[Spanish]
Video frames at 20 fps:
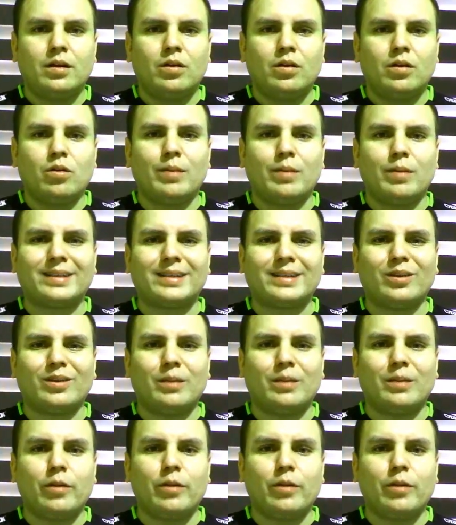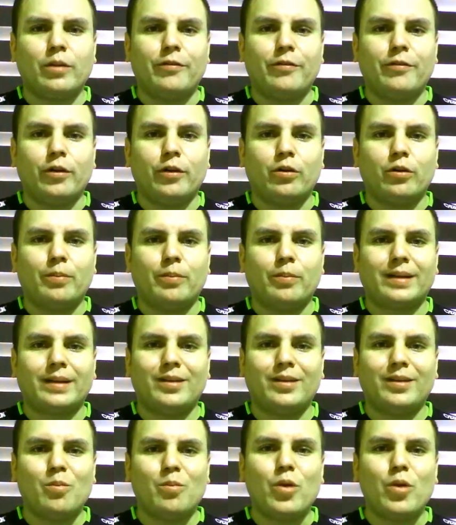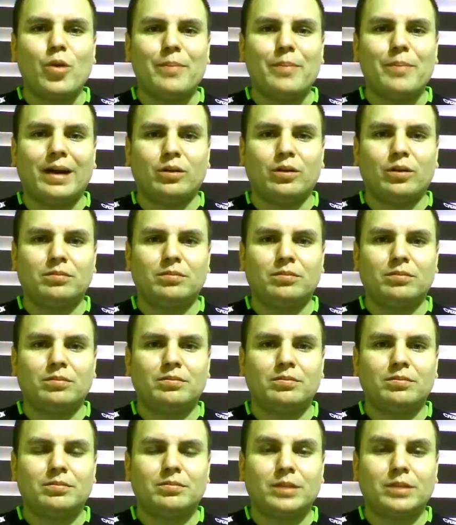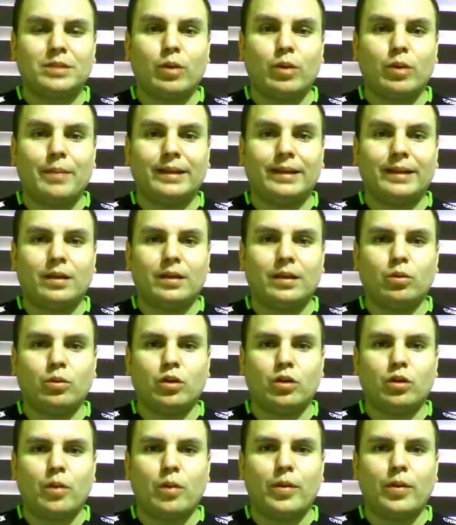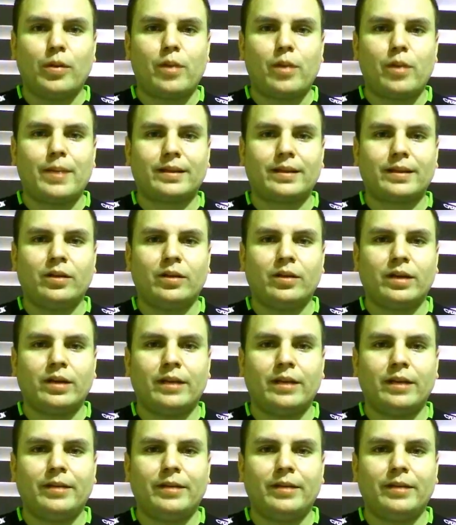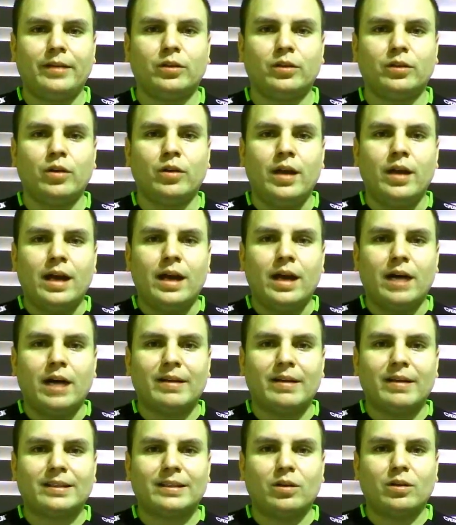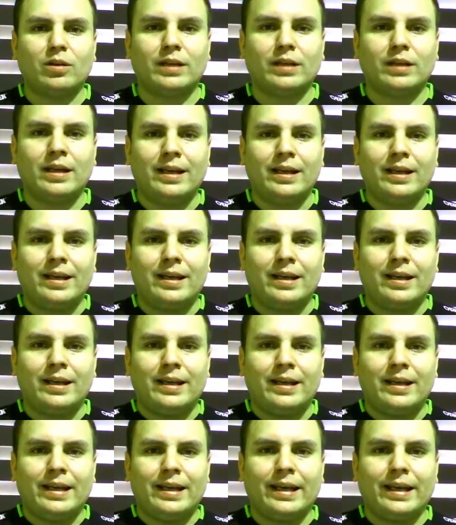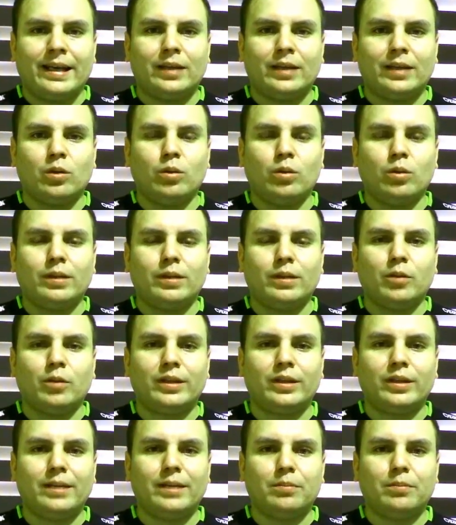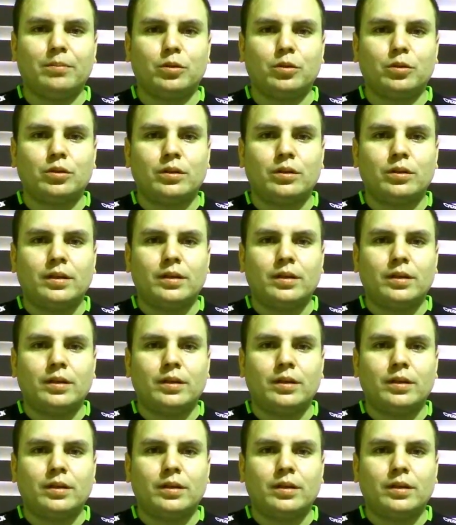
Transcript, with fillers: Un Barcelona muy flojo, un partido muy malo, seguramente es uno de los peores partidos que le he visto a Barcelona en estos últimos tiempos.